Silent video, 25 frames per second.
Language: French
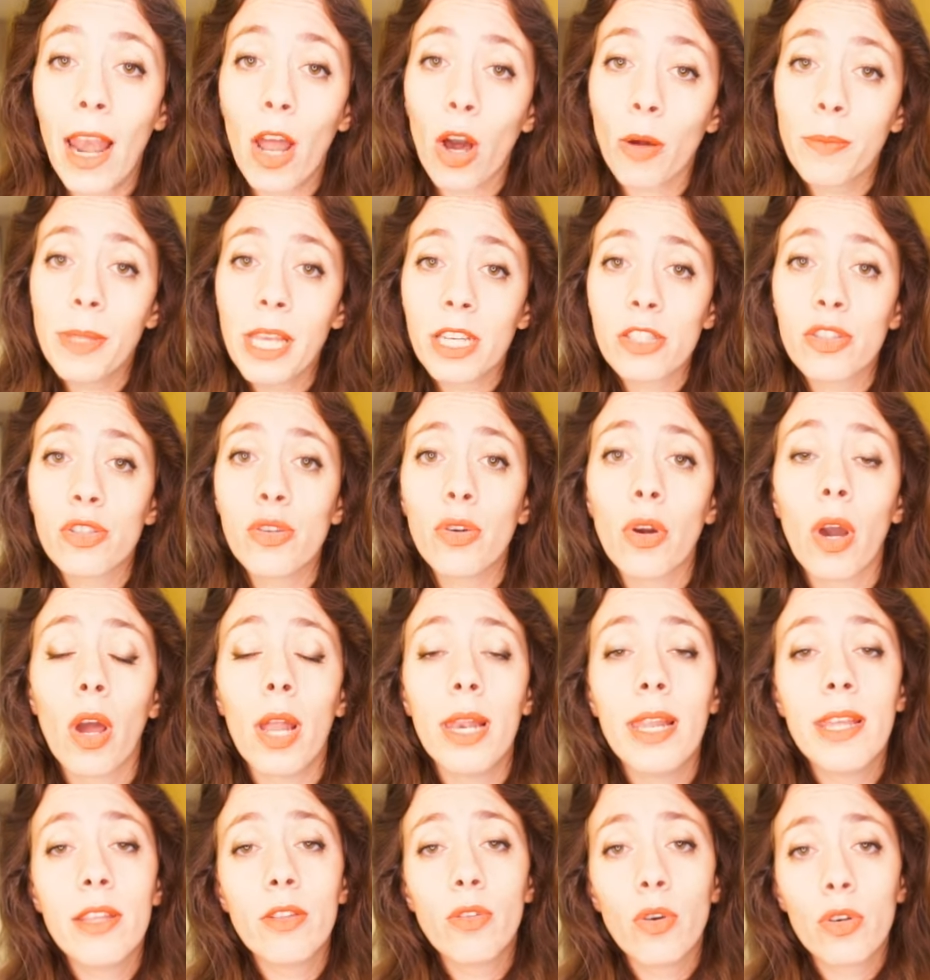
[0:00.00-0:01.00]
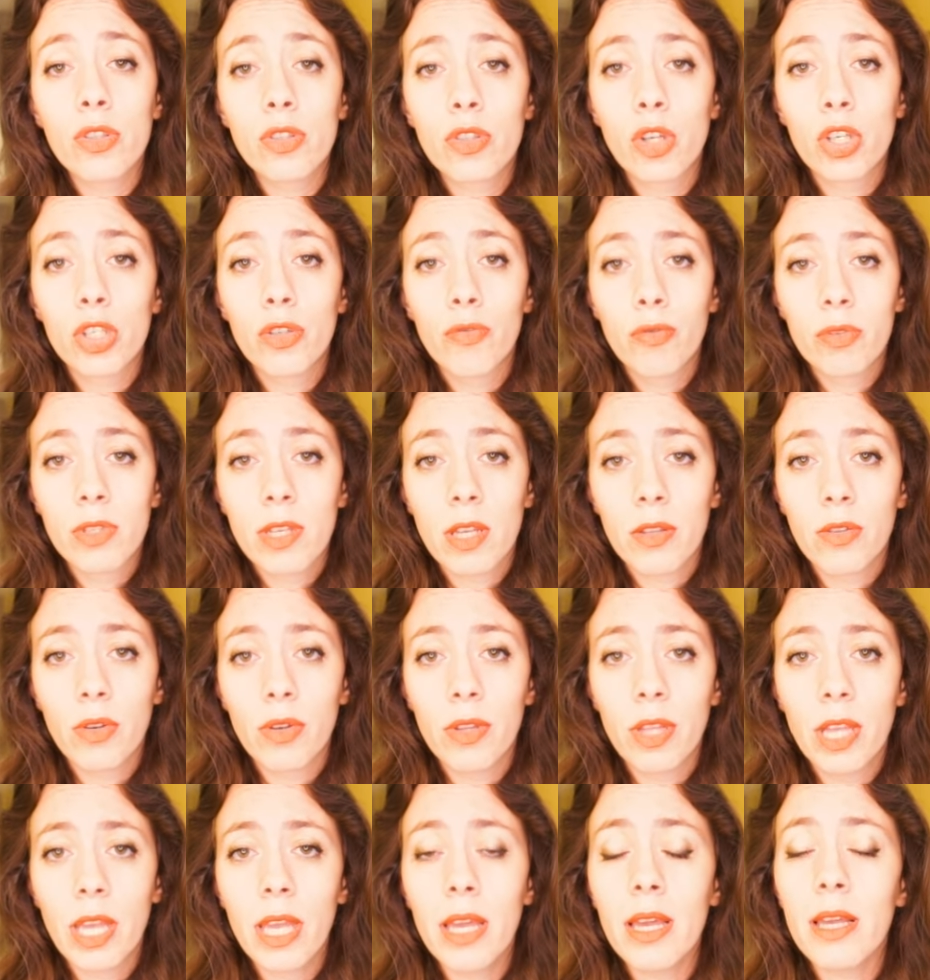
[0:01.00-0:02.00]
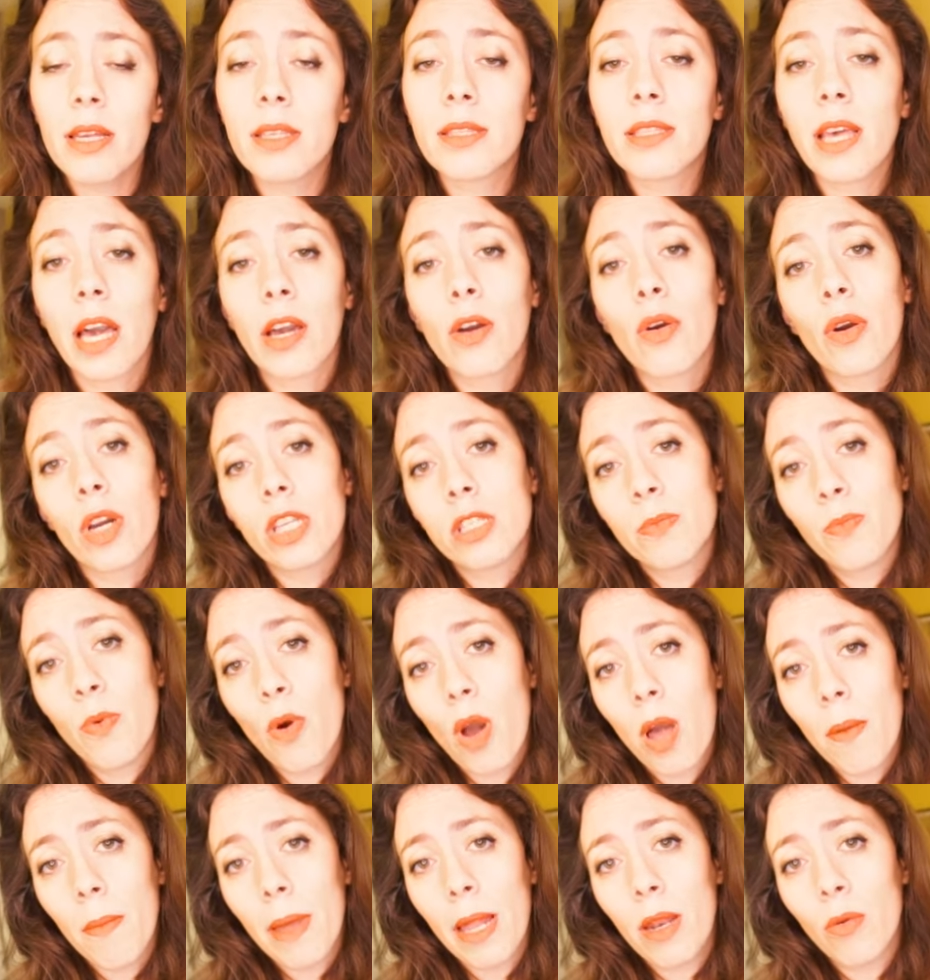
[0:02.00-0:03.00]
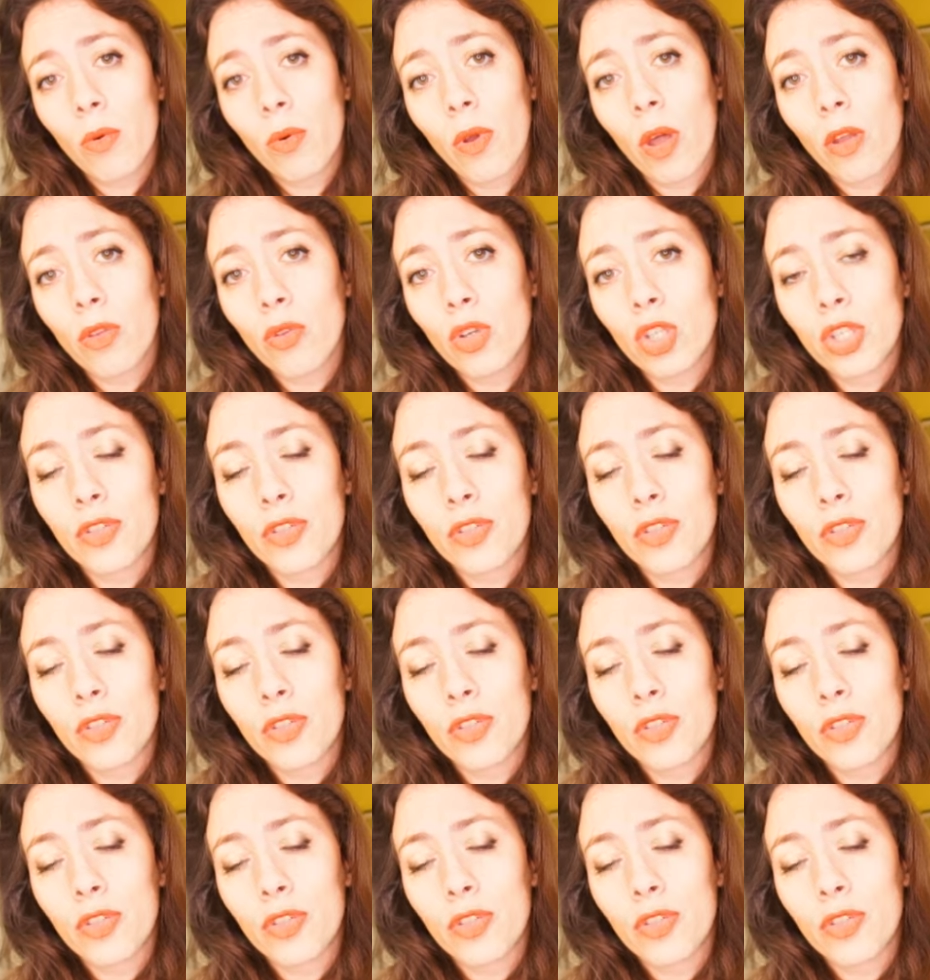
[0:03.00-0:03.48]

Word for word: Alors bien sûr, les doses que je vous ai données, ça correspond à ma longueur de